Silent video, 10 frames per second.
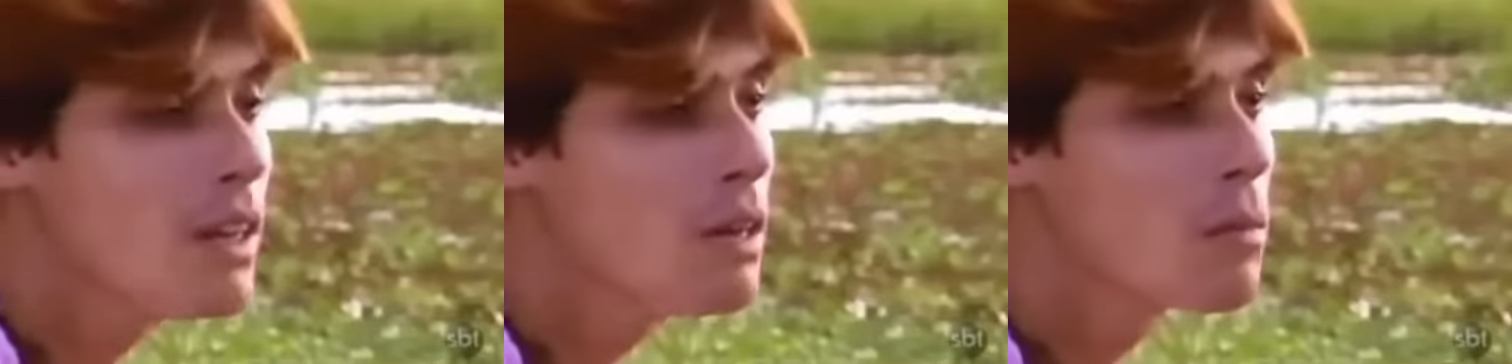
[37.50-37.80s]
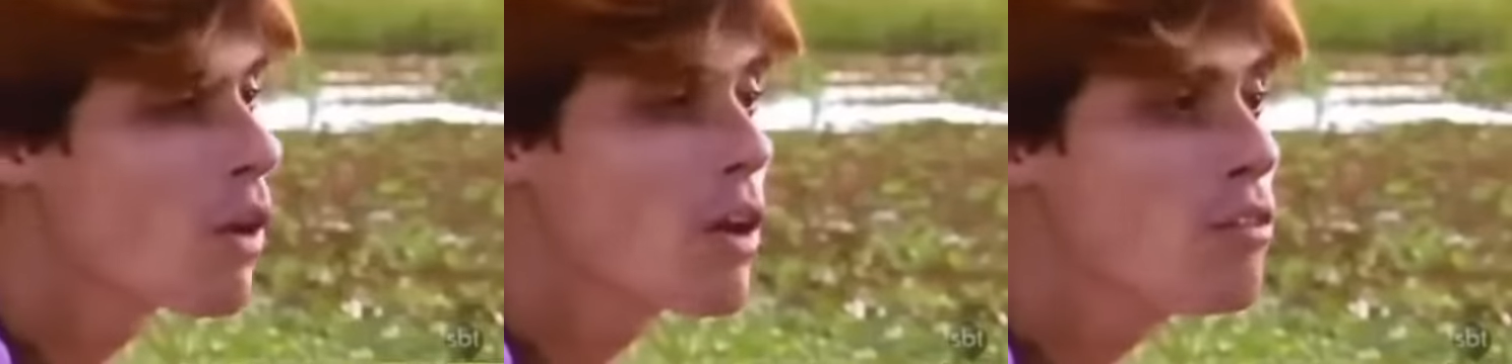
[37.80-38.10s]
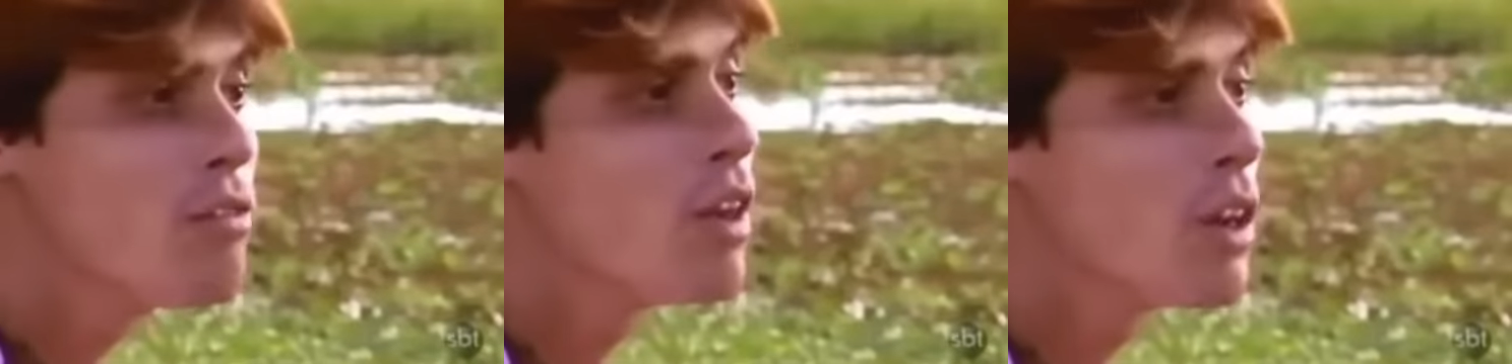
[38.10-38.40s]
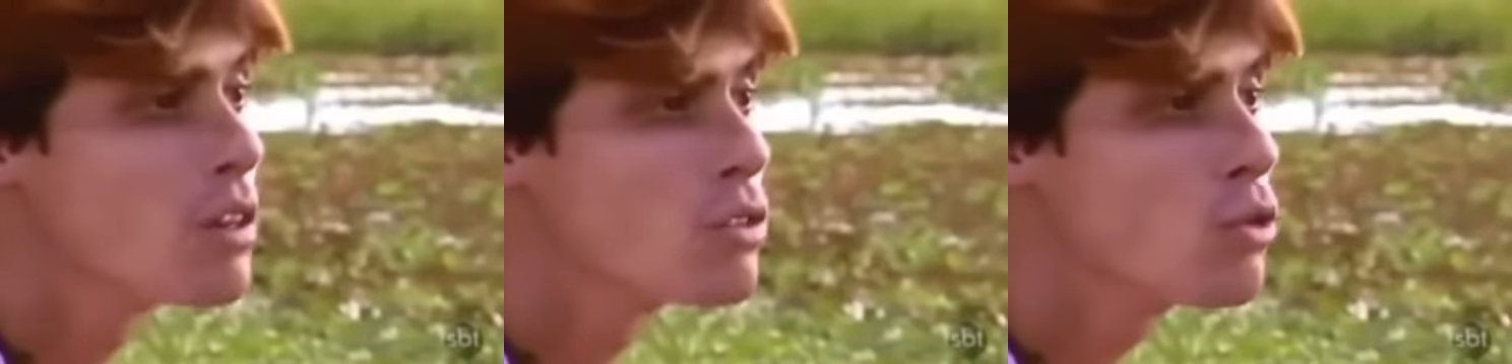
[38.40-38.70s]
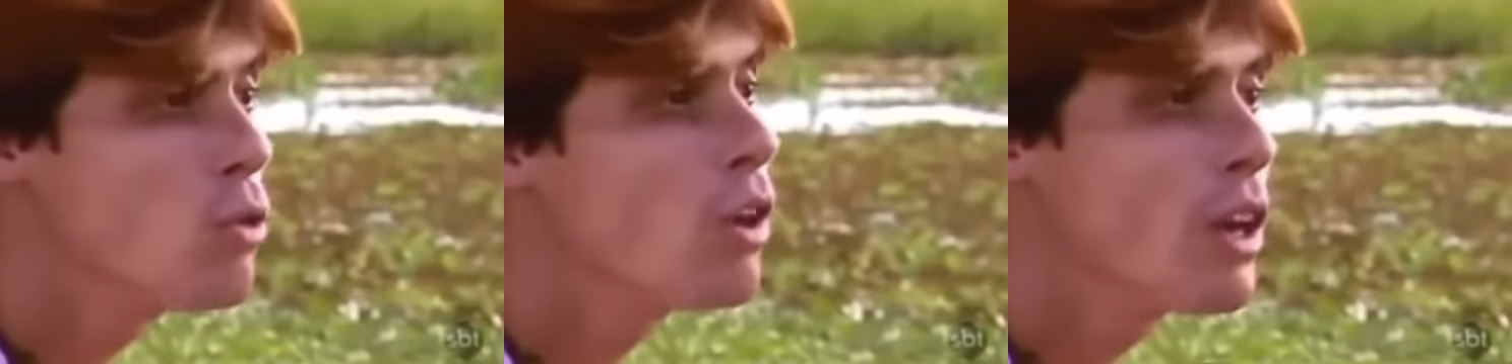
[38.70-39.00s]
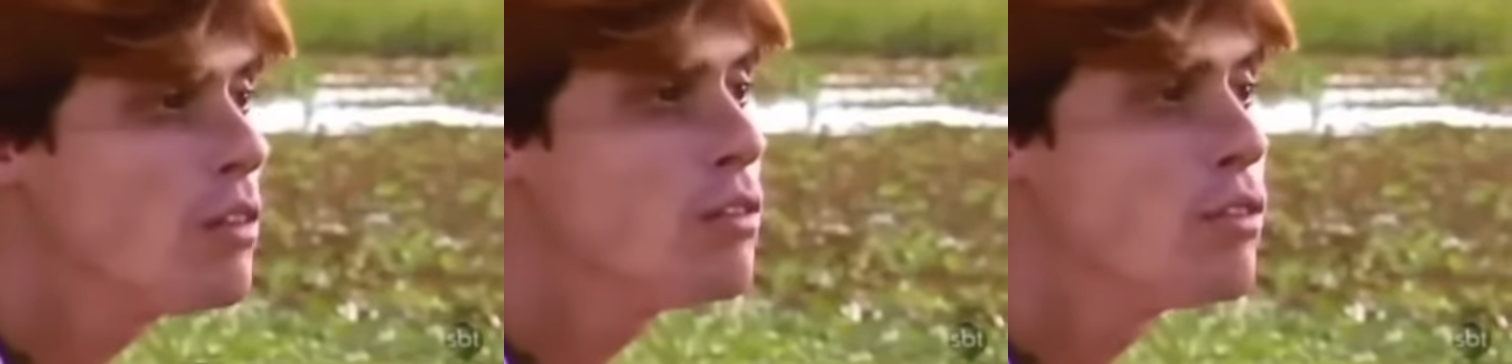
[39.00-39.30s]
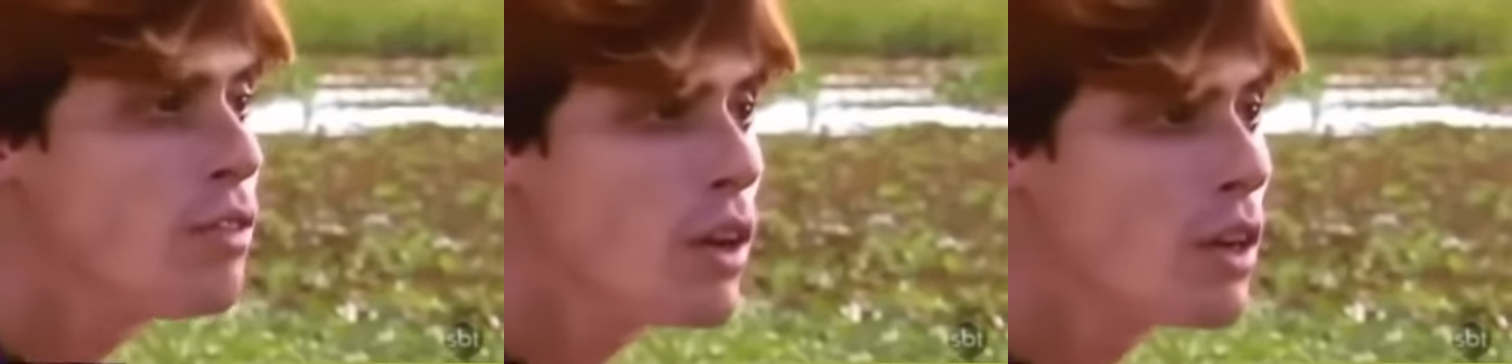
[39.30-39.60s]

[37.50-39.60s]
Por que não? Porque eu quero viver. Só estou querendo